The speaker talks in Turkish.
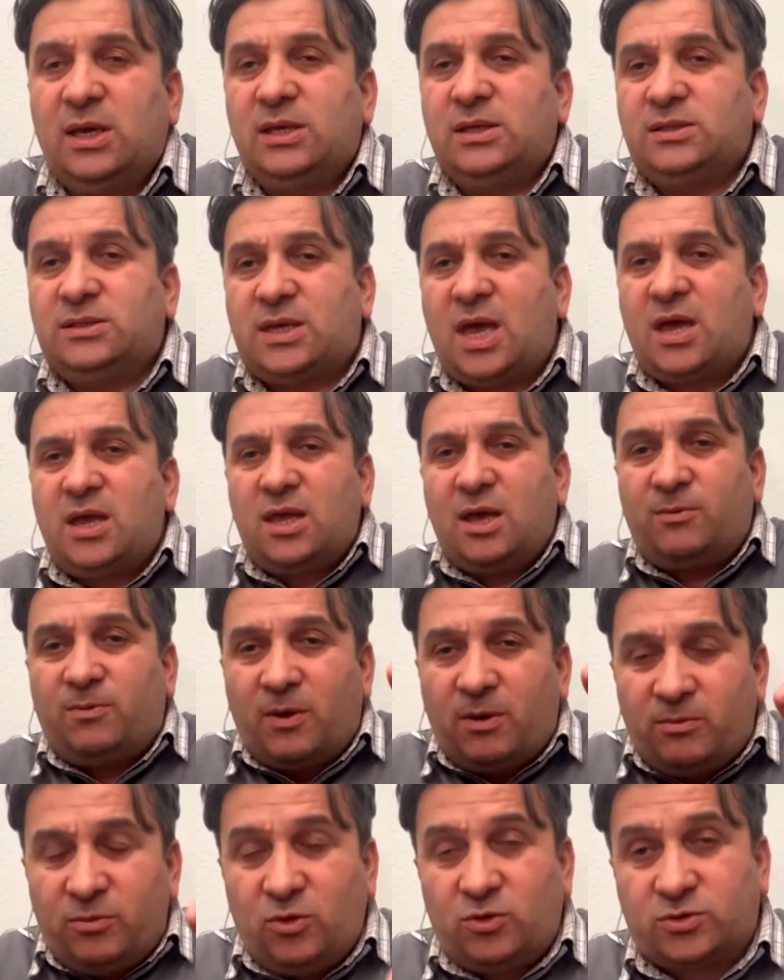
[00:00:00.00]
Sen
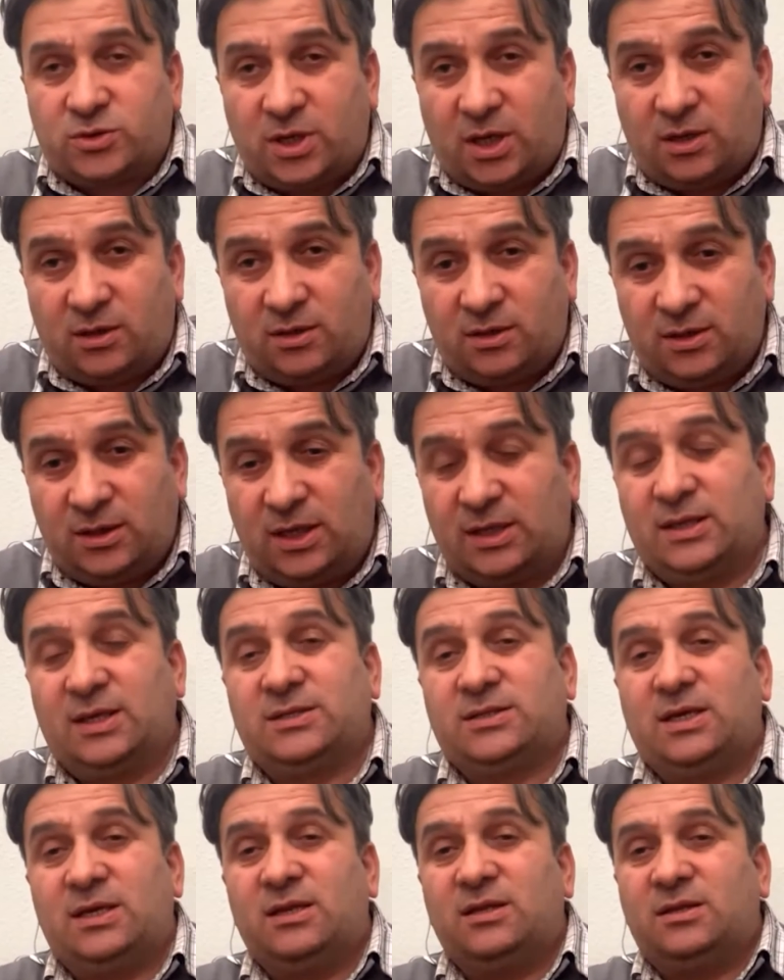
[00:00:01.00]
yapamıyorsan ya da
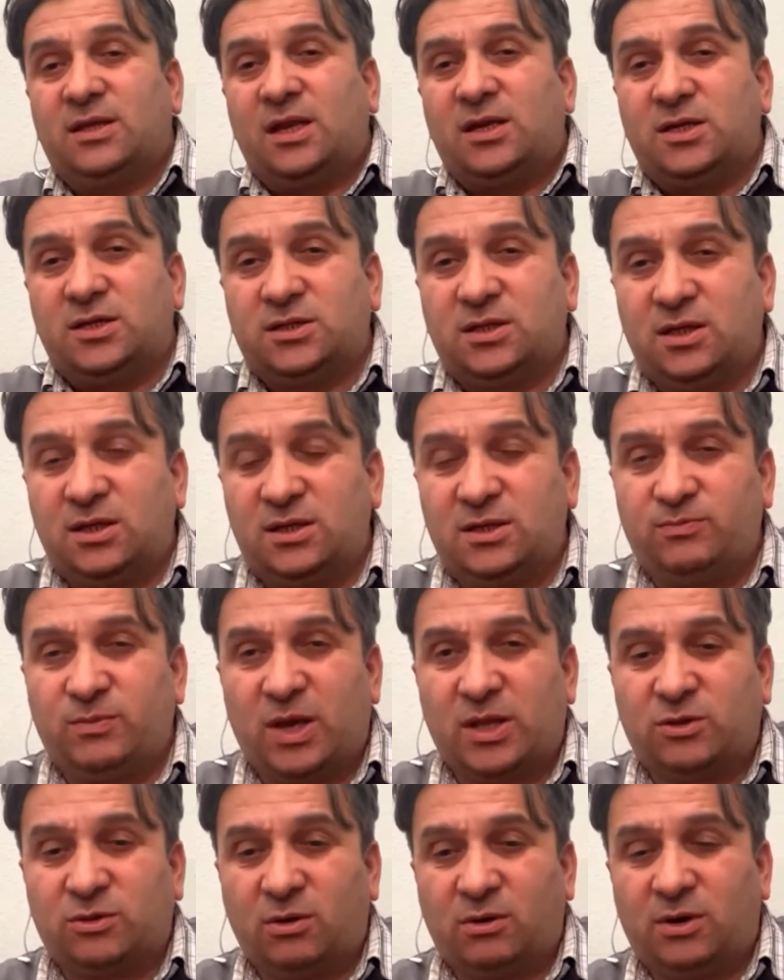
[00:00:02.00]
senin danıştığın
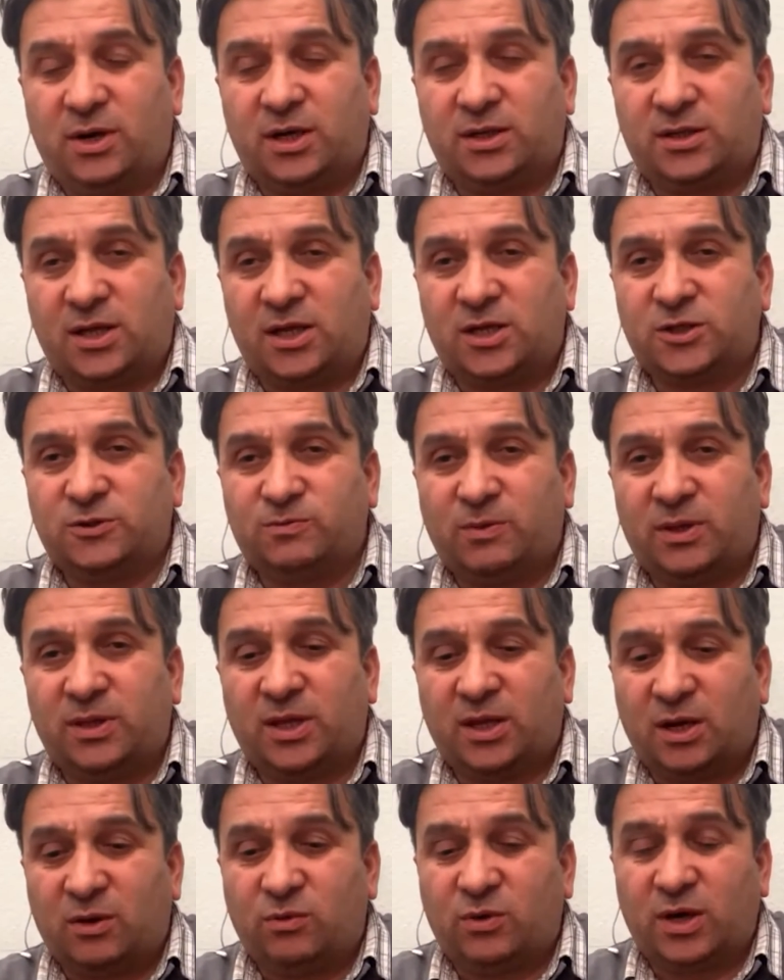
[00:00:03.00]
mentorlar,
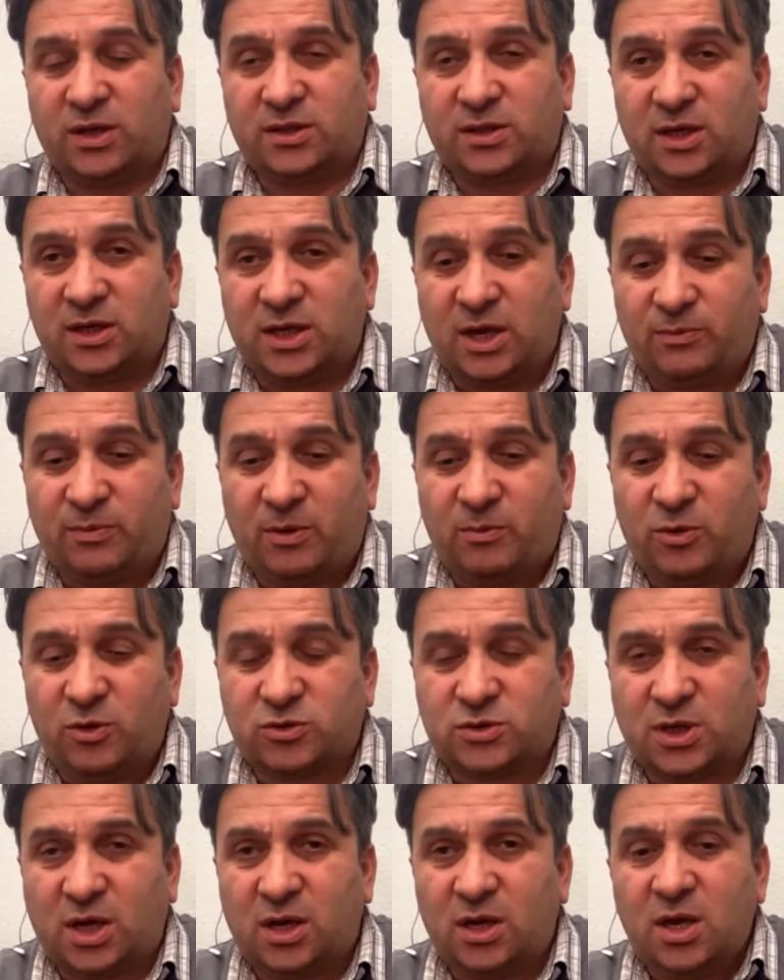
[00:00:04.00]
danışmanlar, avukatlar
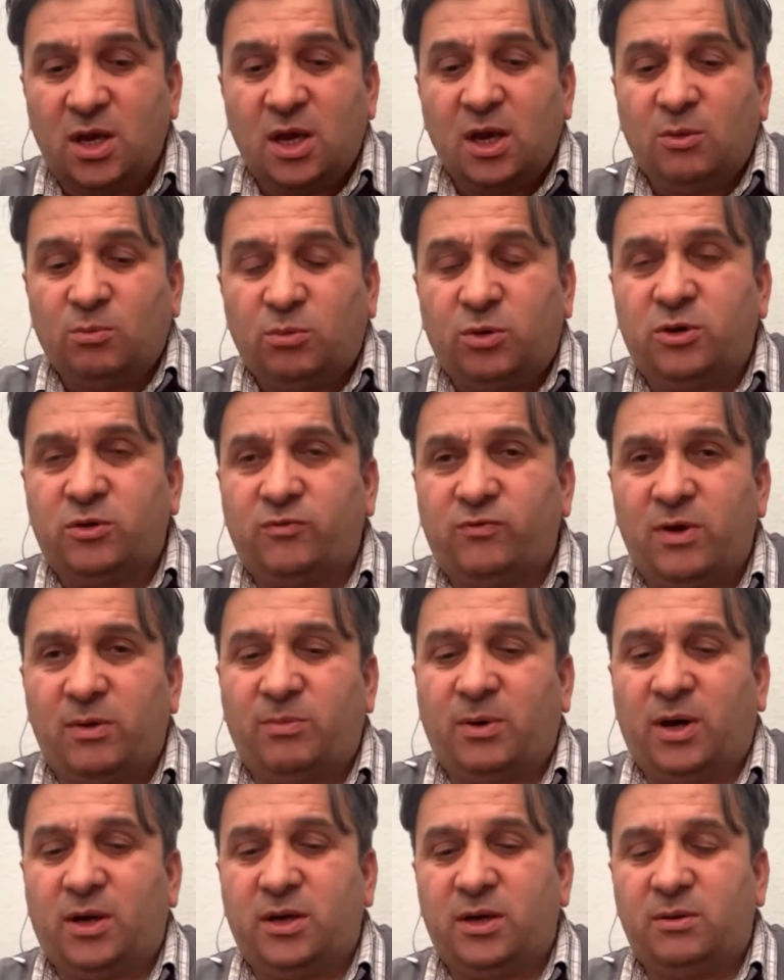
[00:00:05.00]
yapamıyorsa bunun
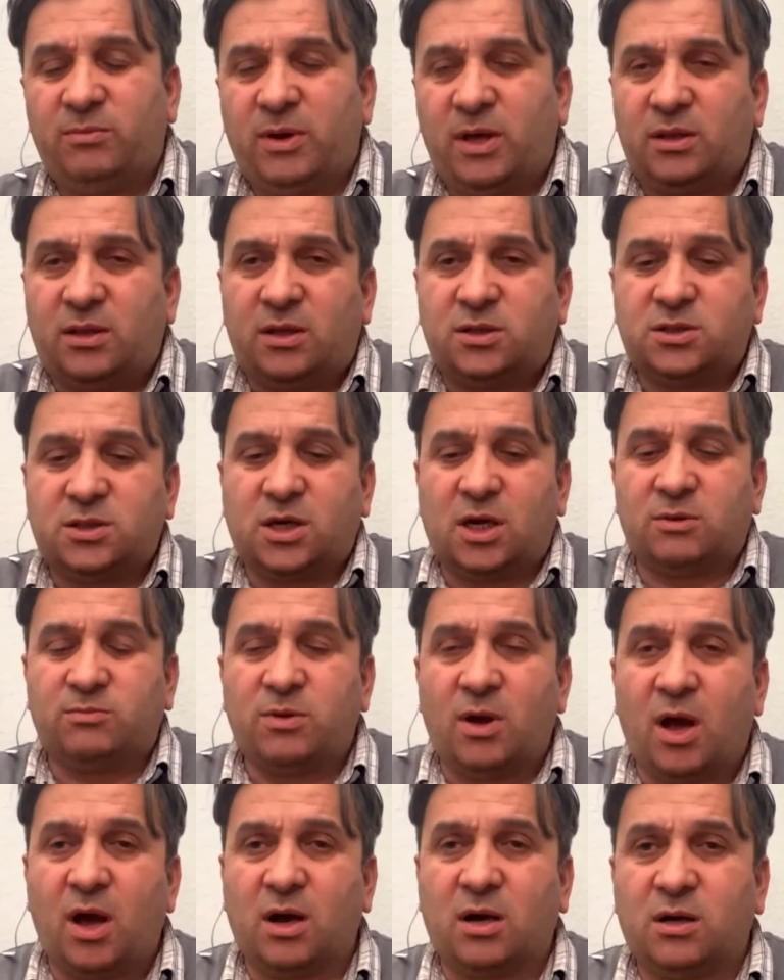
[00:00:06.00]
vebalini benden çıkart ve
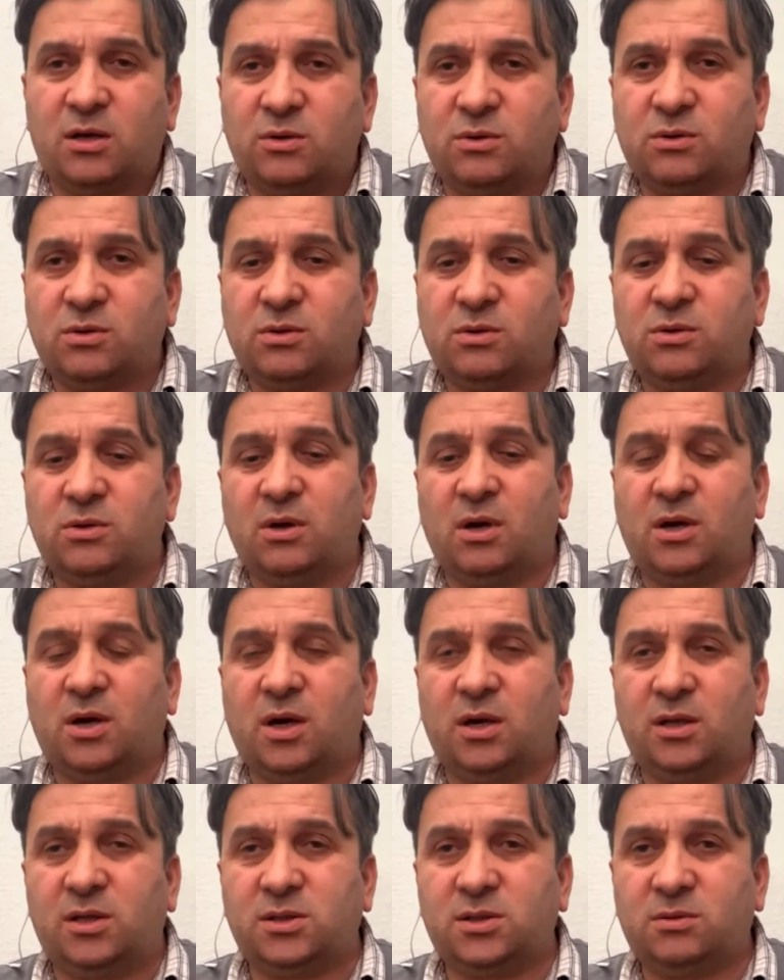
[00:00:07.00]
hakkın hukukun yok
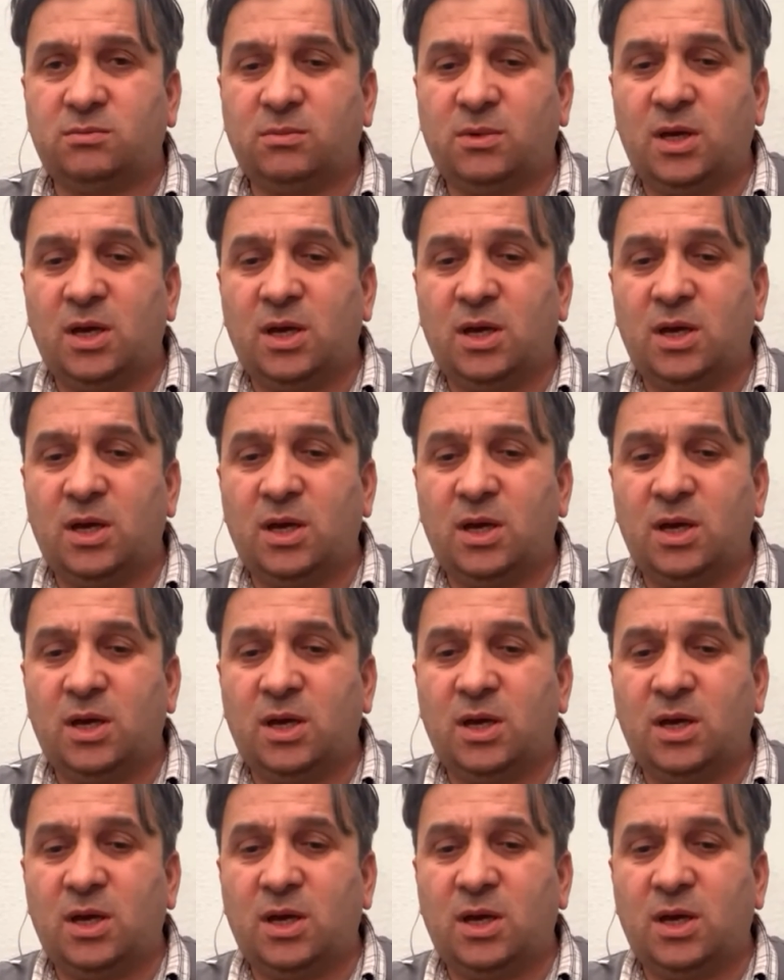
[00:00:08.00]
kardeşim.